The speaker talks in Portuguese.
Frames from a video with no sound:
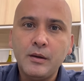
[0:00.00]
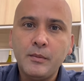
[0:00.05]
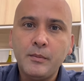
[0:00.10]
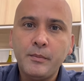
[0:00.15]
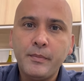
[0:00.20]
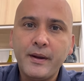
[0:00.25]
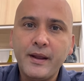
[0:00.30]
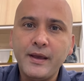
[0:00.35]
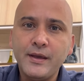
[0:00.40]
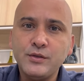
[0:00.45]

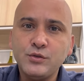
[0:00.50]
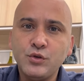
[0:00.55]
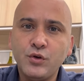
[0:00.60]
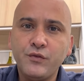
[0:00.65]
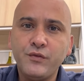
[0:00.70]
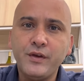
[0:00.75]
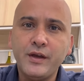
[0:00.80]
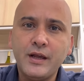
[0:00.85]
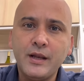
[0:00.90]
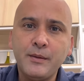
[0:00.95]
para
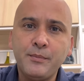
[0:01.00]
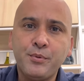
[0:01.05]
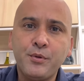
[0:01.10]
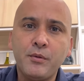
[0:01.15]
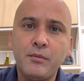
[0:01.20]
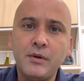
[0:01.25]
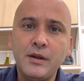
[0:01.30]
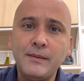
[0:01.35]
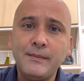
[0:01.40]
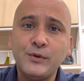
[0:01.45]
resolver aquele
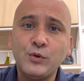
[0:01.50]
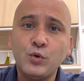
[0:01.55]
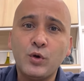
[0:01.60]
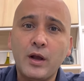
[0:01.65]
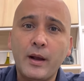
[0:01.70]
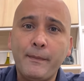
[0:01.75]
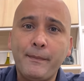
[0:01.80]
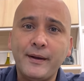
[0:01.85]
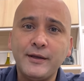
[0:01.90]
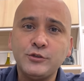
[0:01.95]
problema do
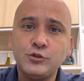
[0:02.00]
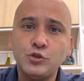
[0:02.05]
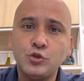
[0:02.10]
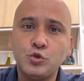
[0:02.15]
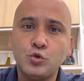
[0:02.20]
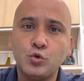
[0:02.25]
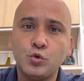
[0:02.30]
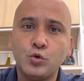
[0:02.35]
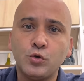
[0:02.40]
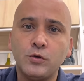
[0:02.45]

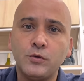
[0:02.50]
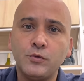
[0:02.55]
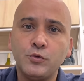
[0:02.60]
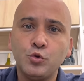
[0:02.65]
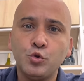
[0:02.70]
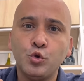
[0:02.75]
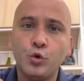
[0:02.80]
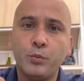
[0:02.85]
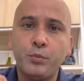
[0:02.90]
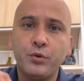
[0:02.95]
capacitor
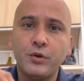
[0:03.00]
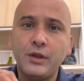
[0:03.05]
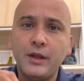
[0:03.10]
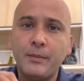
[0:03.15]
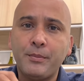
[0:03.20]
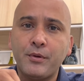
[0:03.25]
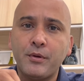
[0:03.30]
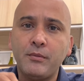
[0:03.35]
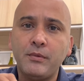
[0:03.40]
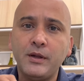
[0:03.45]
duplo da
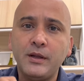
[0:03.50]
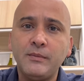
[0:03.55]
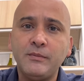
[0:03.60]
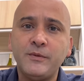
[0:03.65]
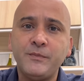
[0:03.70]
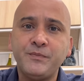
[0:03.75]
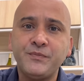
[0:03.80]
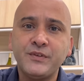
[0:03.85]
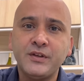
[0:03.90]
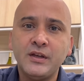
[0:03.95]
problema